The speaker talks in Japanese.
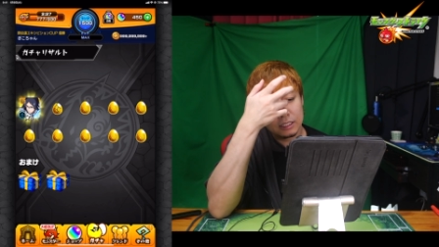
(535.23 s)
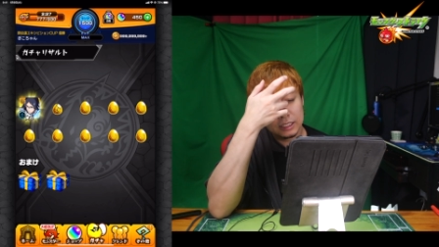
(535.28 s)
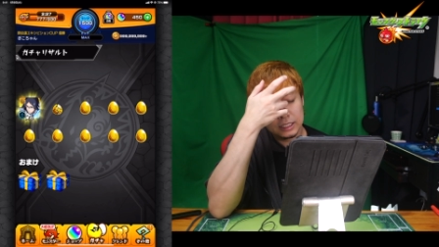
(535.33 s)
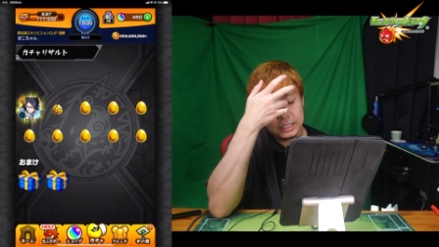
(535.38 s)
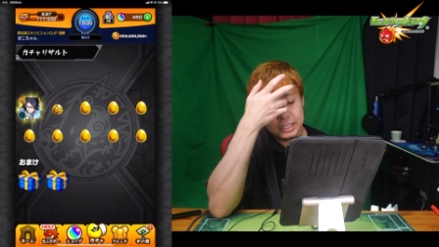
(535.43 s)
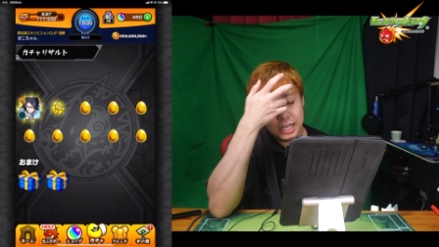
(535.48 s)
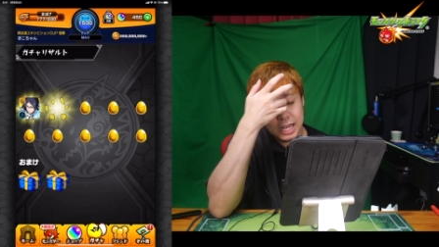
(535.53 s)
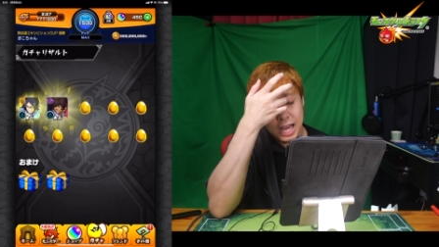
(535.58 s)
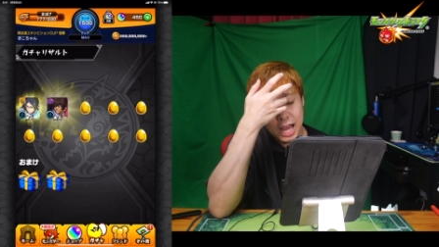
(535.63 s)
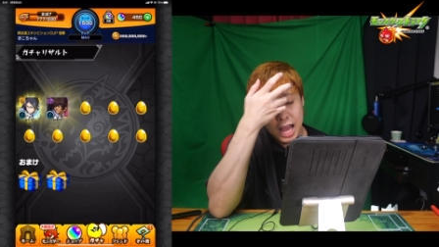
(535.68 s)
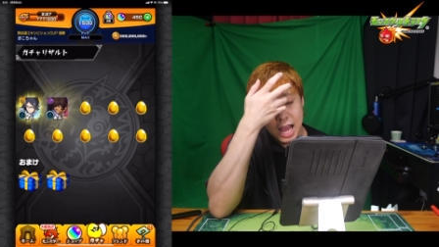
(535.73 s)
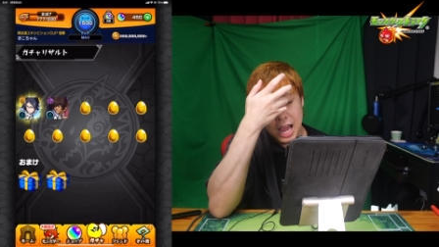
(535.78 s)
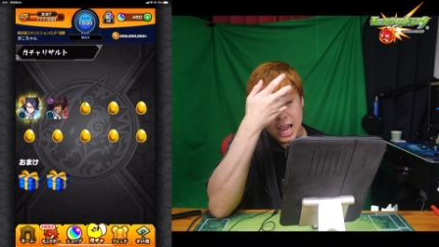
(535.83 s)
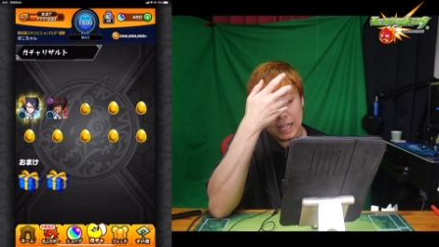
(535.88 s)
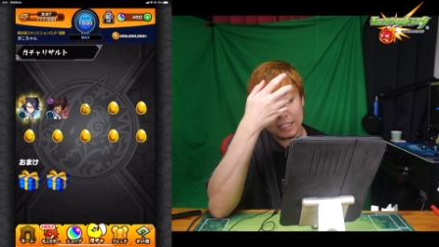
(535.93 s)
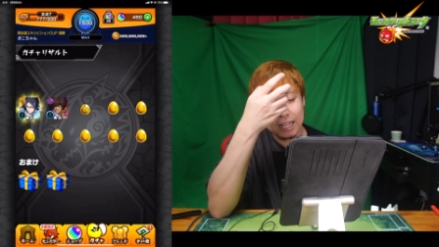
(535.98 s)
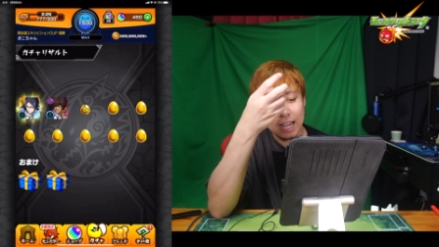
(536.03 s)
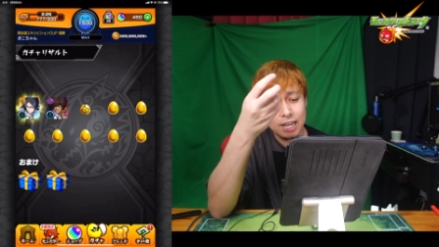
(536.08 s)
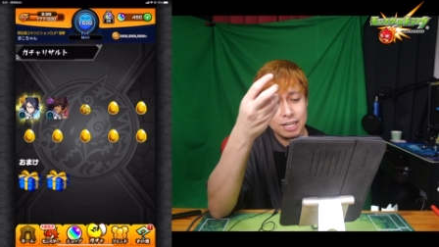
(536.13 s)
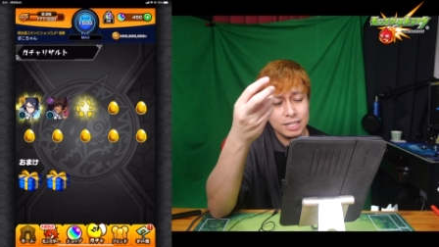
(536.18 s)
い
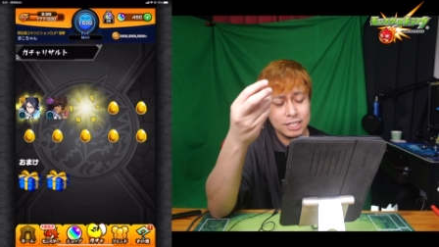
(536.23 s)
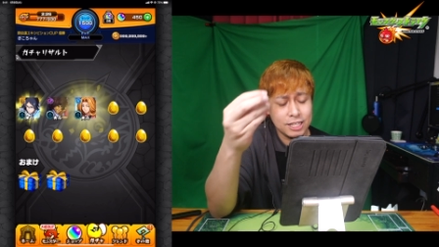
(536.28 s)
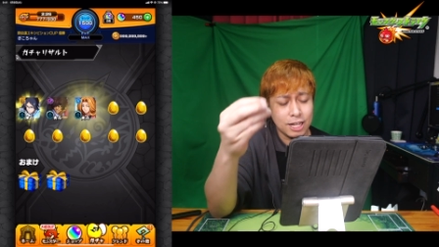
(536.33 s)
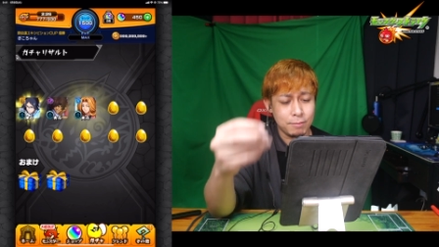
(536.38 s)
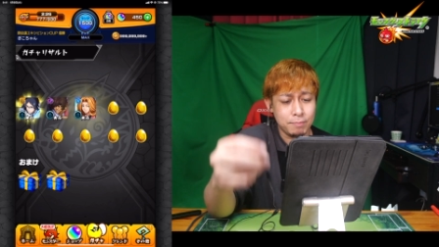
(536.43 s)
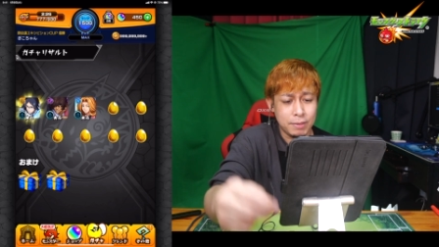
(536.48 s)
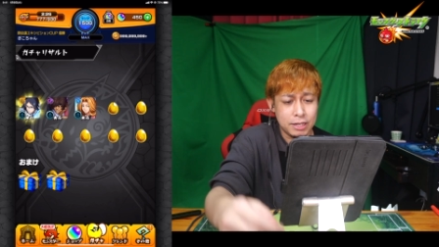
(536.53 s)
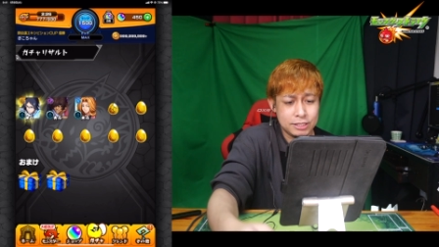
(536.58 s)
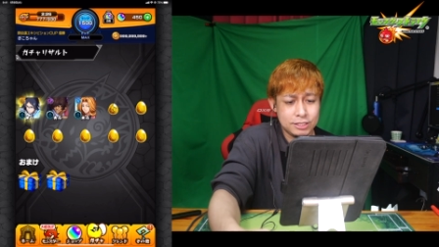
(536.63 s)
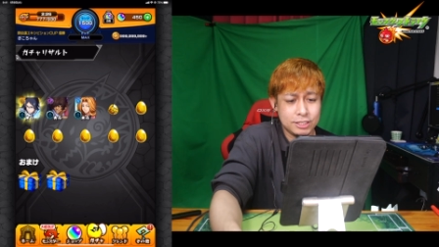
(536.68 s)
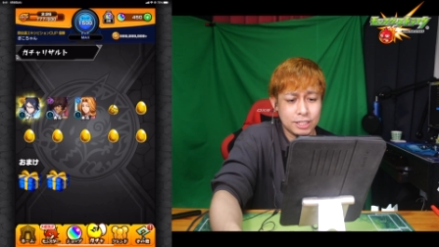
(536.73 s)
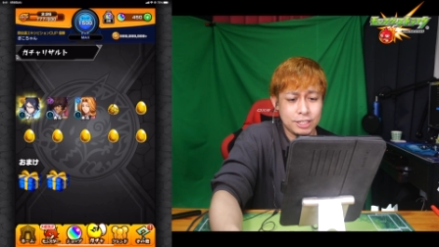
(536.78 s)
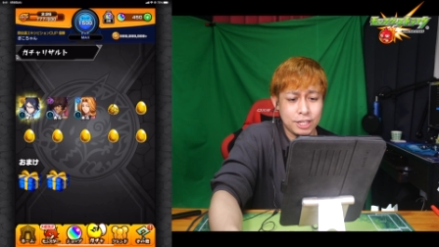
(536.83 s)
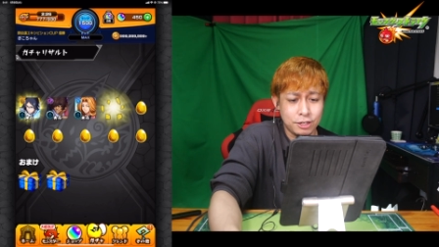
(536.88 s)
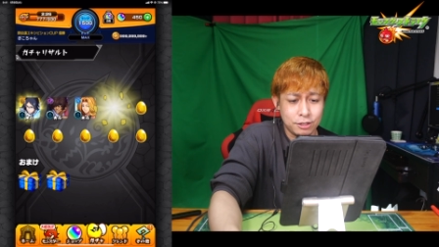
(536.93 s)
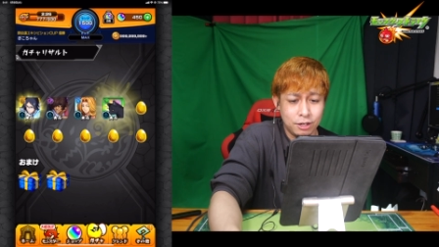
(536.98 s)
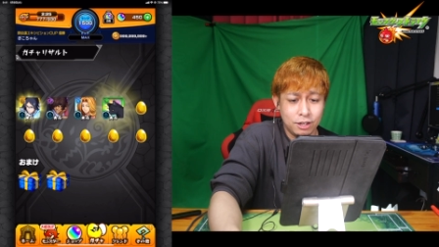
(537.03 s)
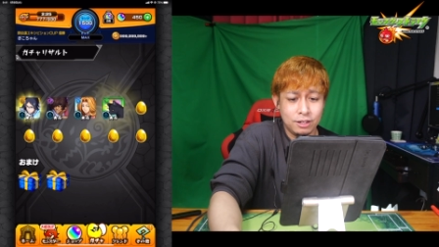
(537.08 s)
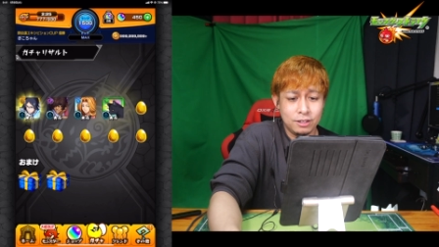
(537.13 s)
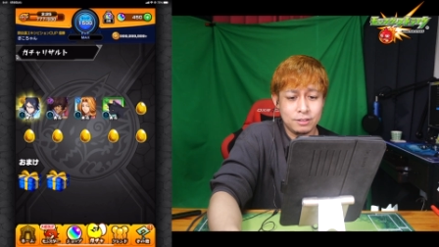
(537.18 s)
やー第2弾めっちゃ出
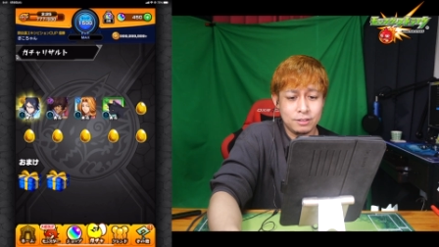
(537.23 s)
る